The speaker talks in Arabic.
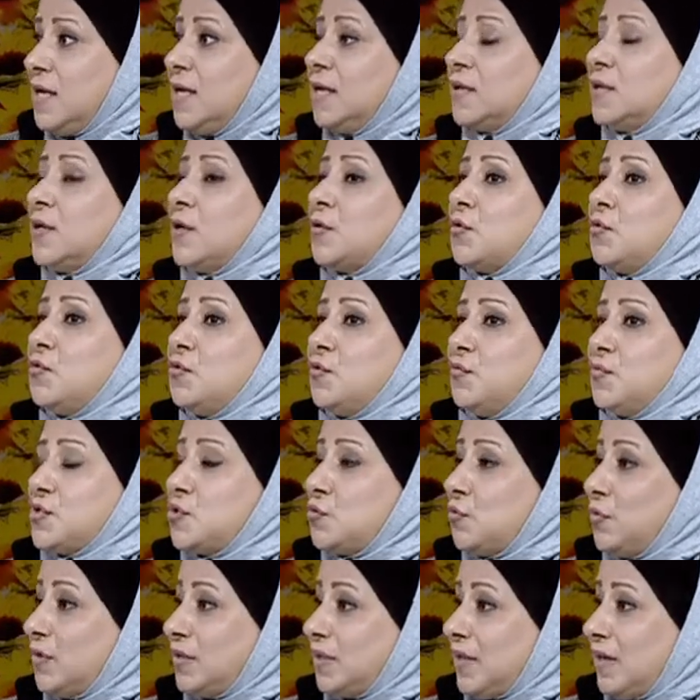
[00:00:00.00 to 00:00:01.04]
تقوم
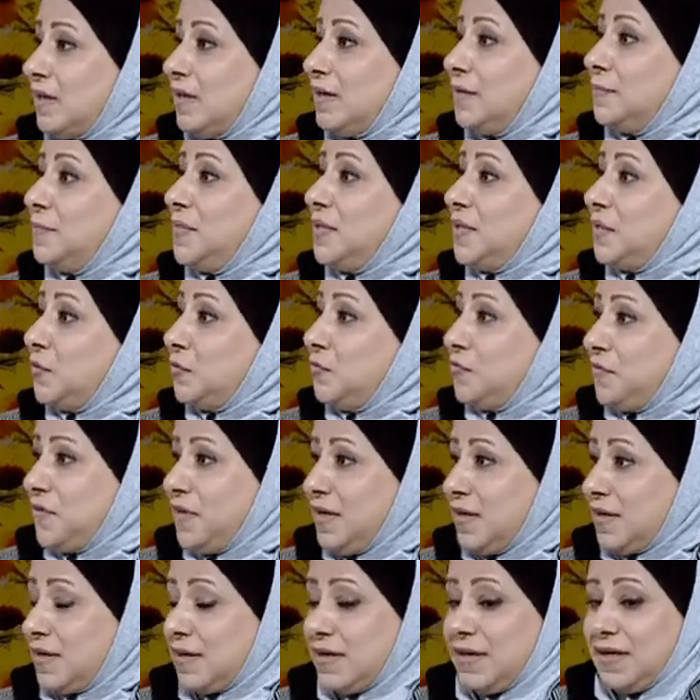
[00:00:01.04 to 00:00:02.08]
السلطة
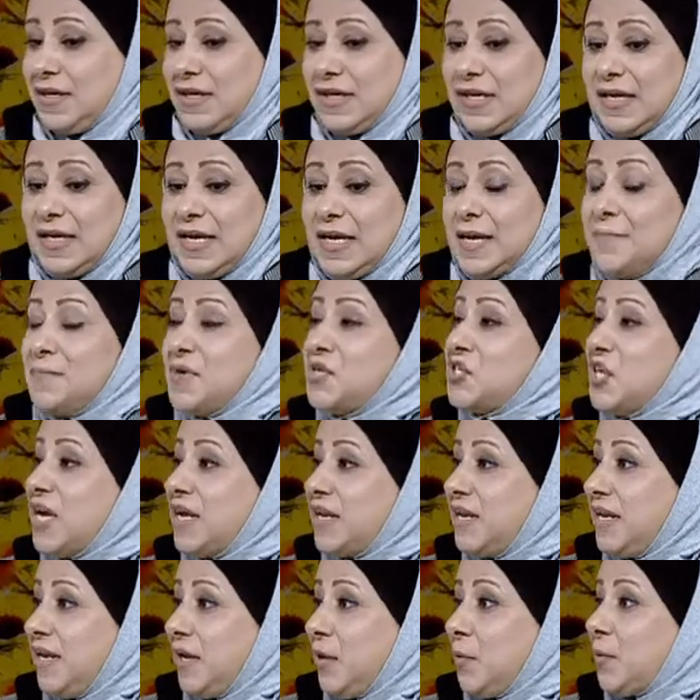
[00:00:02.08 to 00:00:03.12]
بتوفير آه،
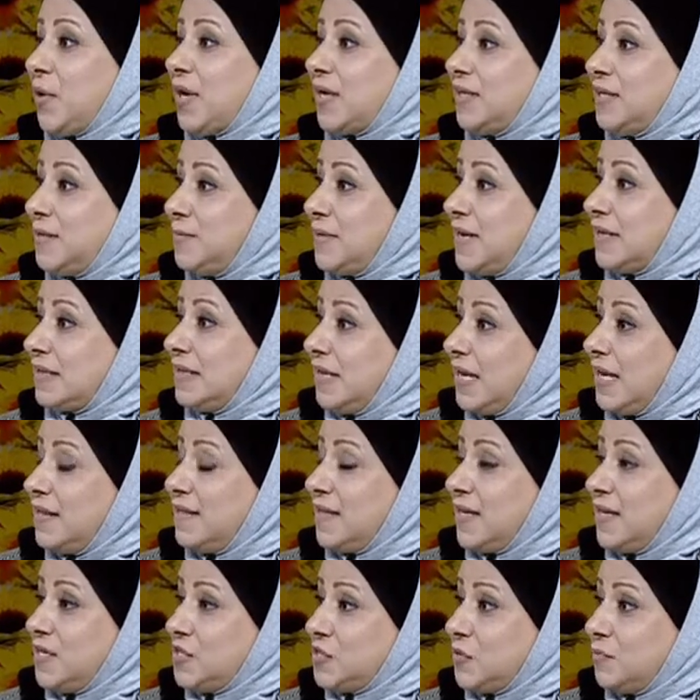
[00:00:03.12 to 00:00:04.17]
مشاريع وخدمات
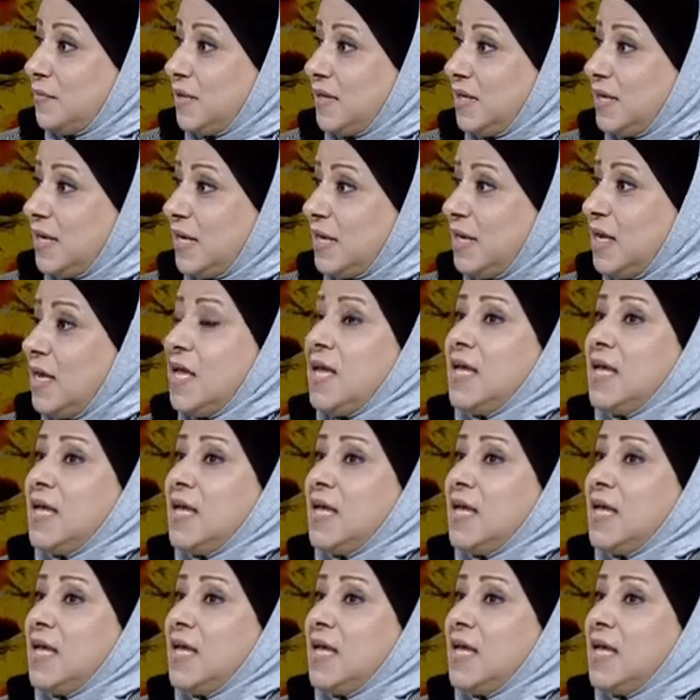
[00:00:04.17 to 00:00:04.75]
لهذه الجمعية